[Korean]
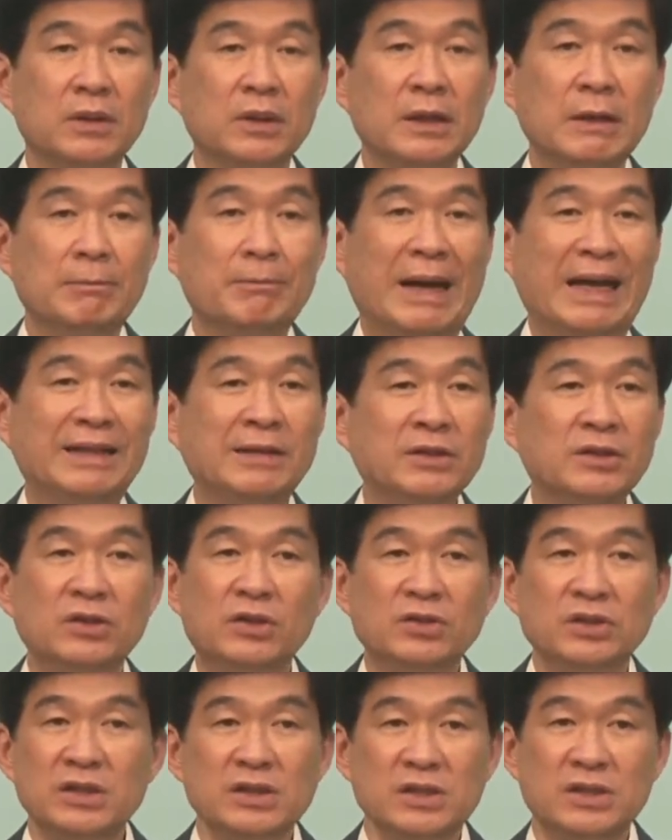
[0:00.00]

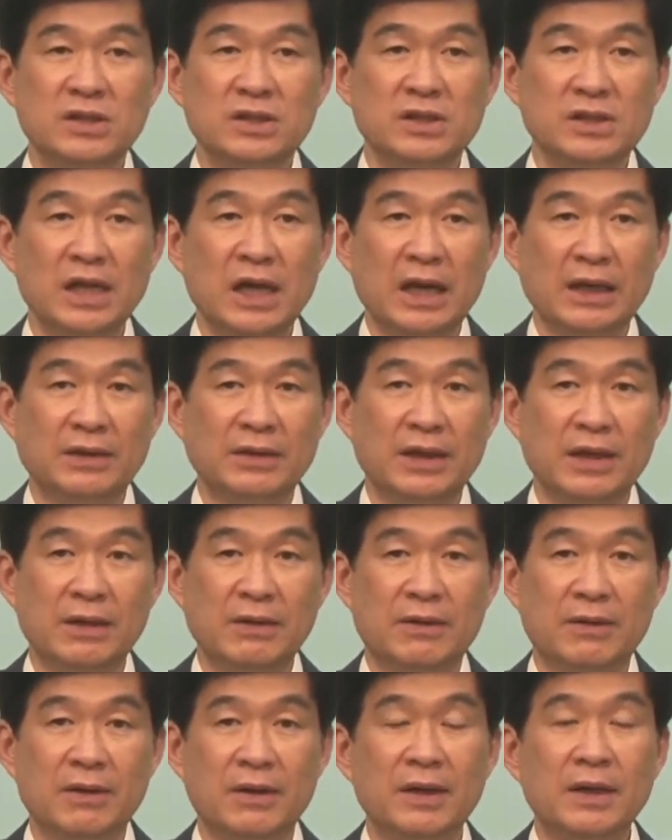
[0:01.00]
만들어진 신이
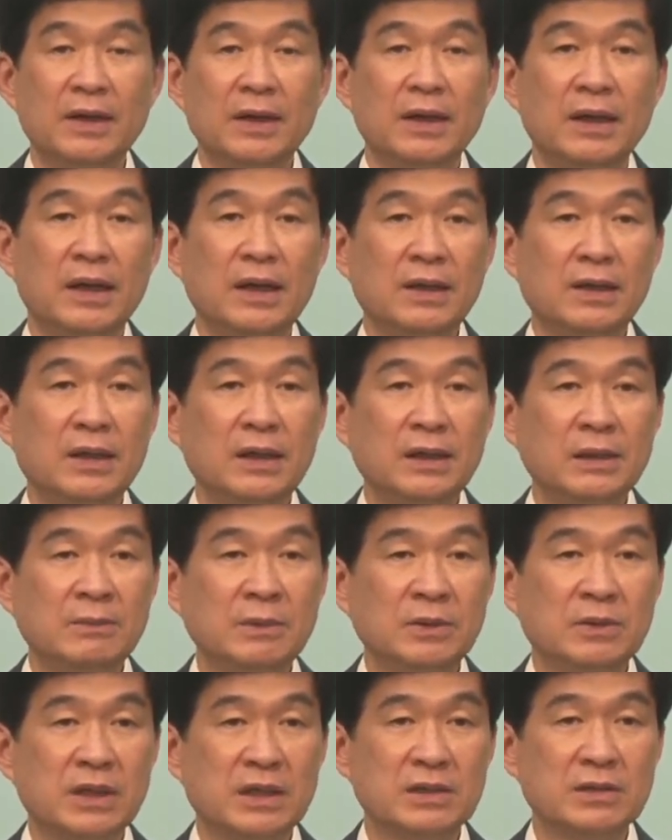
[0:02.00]
아니에요.
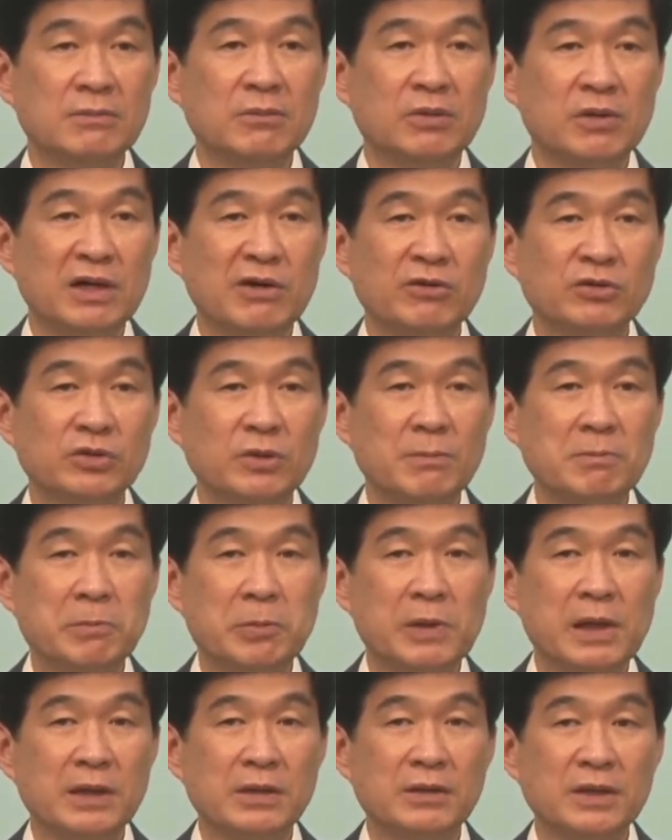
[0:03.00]
하나님은 그래서 뭐라고
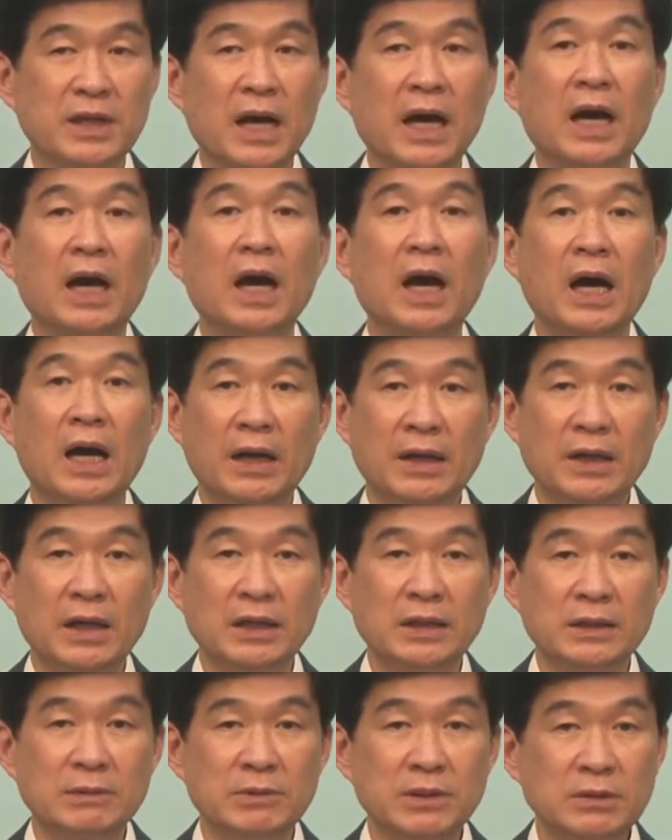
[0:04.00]
선포하느냐?
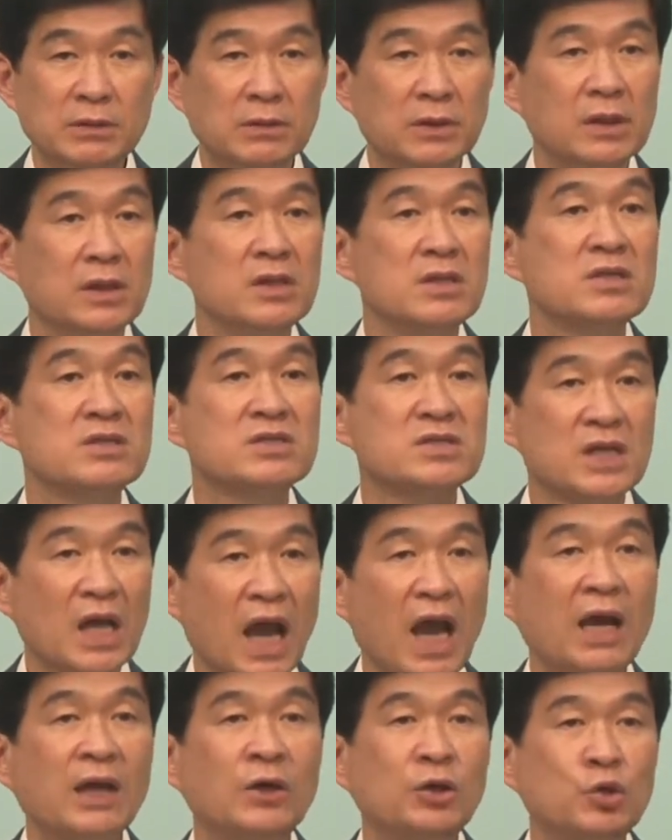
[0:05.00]
하나님은
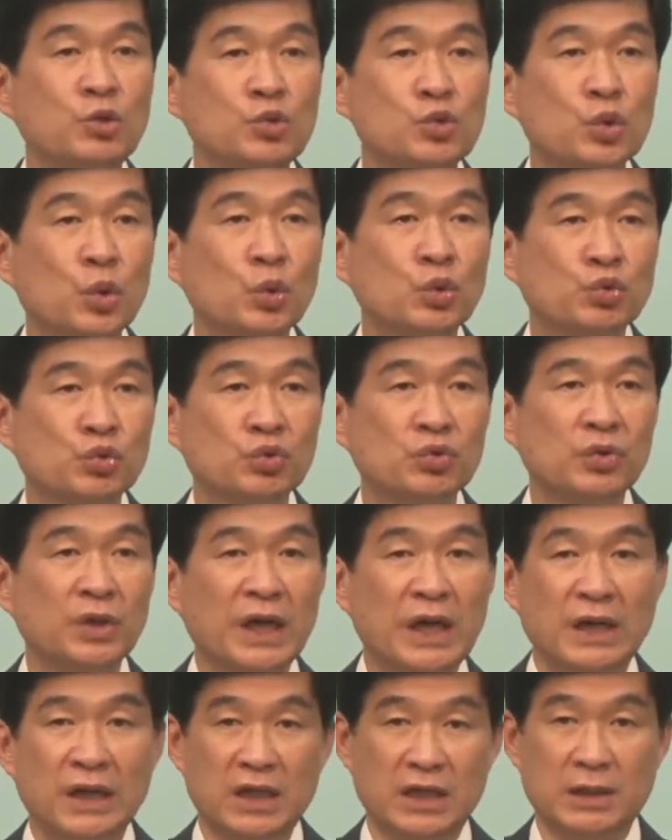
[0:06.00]
창조주
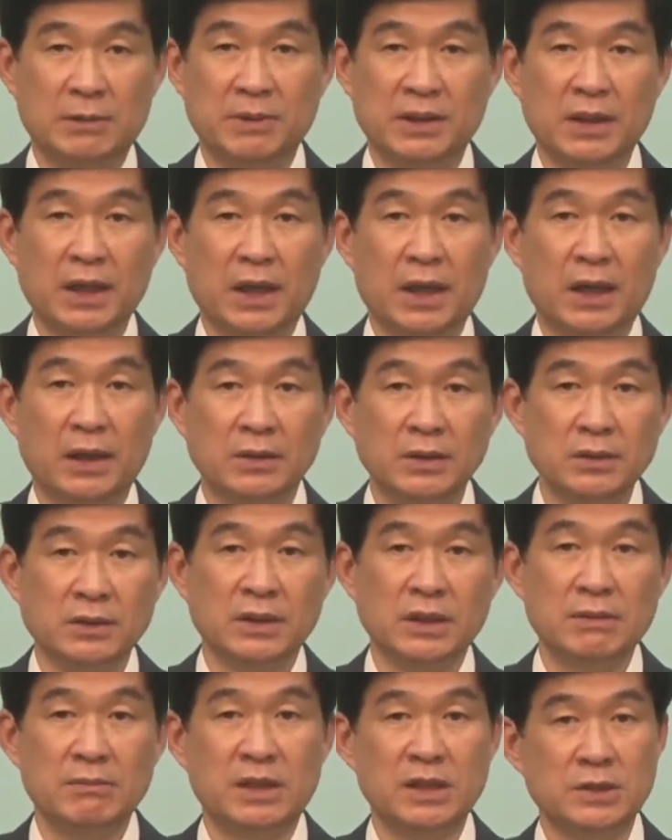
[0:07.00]
하나님이다.
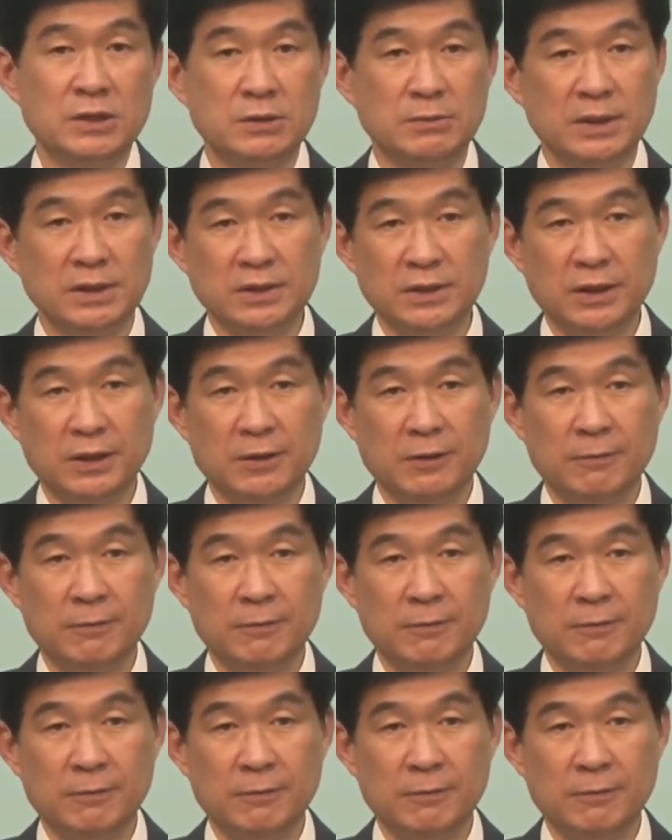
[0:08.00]
이렇게 말씀하세요.